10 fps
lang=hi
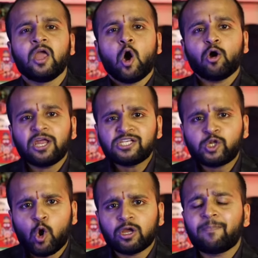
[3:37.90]
और इस
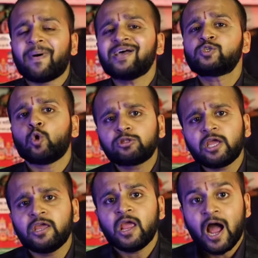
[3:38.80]
लॉ के पास होते
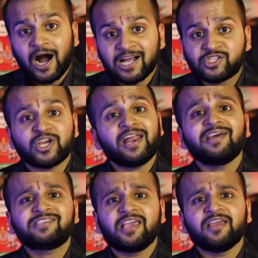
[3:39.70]
ही अचानक
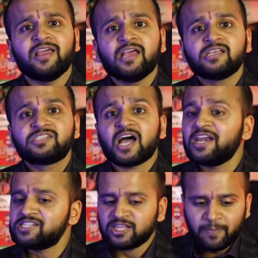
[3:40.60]
से ही सारी
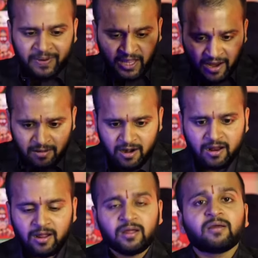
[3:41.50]
सती प्रथाएं
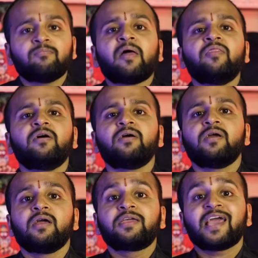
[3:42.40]
बंद
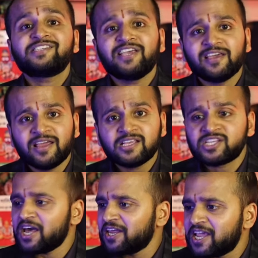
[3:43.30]
कैसे
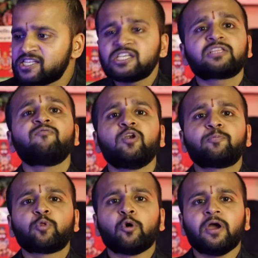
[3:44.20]
सारे केसेस एकदम
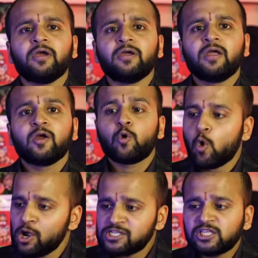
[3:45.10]
विलुप्त हो गए
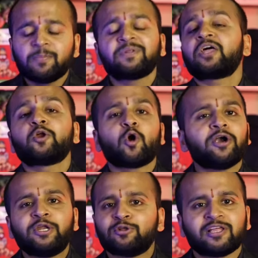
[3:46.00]
कोई सती प्रथा रिकॉर्ड
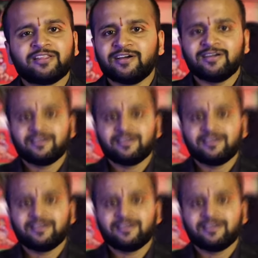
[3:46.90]
नहीं होता था